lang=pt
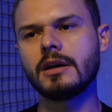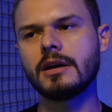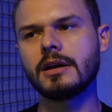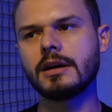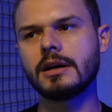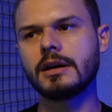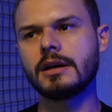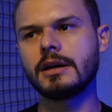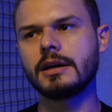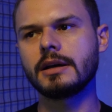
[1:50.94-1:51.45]

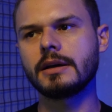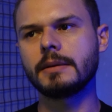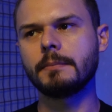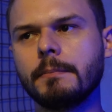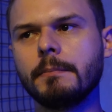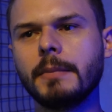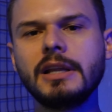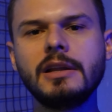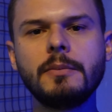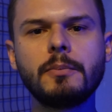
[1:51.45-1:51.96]
a
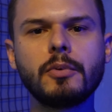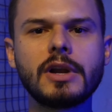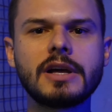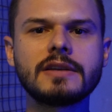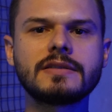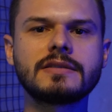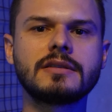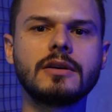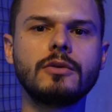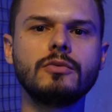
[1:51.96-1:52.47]

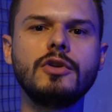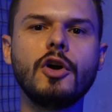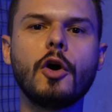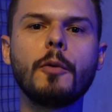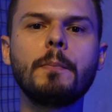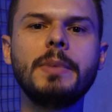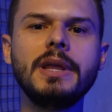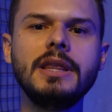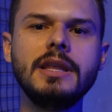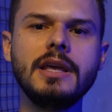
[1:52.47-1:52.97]
manipulação de
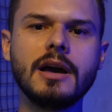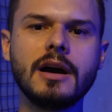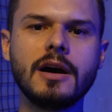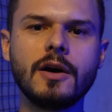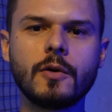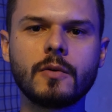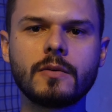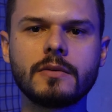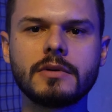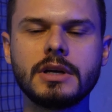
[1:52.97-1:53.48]

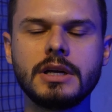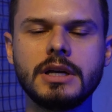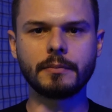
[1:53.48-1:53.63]
opinião.